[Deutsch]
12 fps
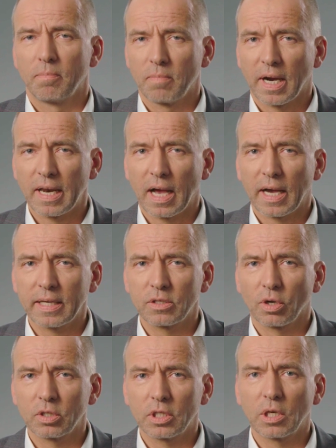Meine
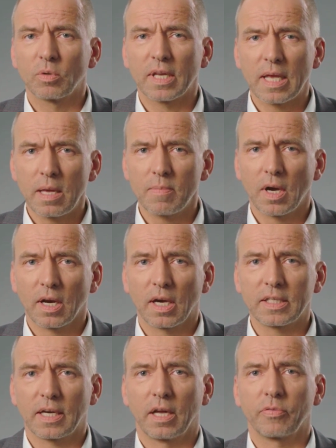eindeutige und immer
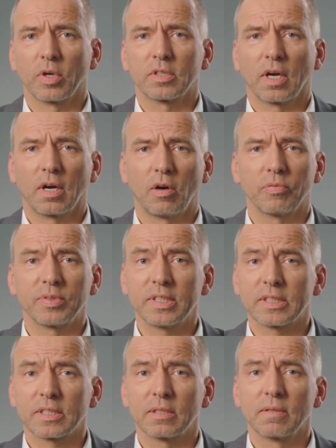gleiche Antwort darauf
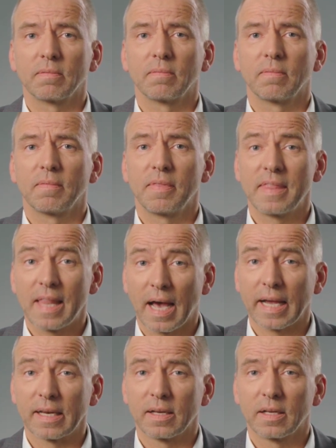ist,
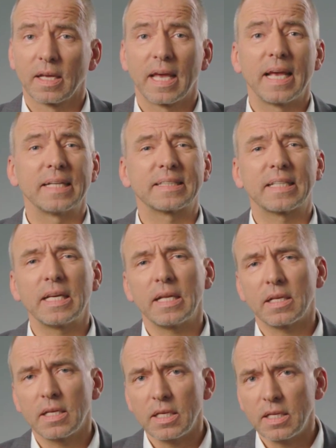nein, es
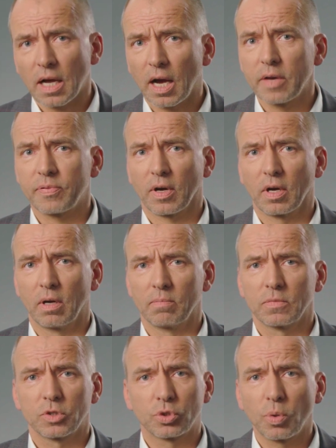geht nicht einfacher,
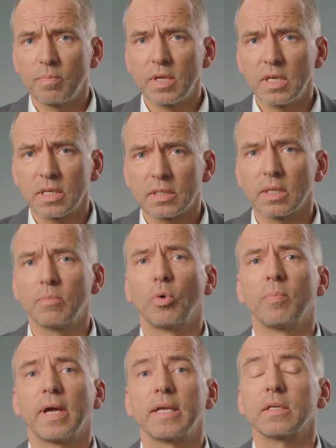zumindest im
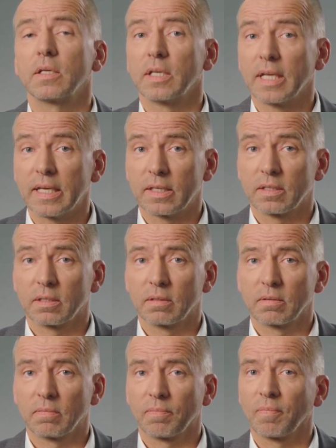Moment nicht.
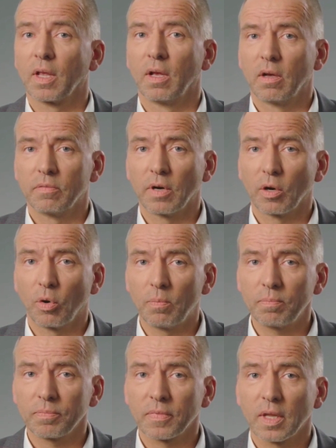
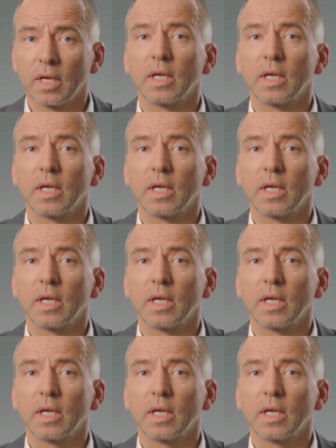Warum?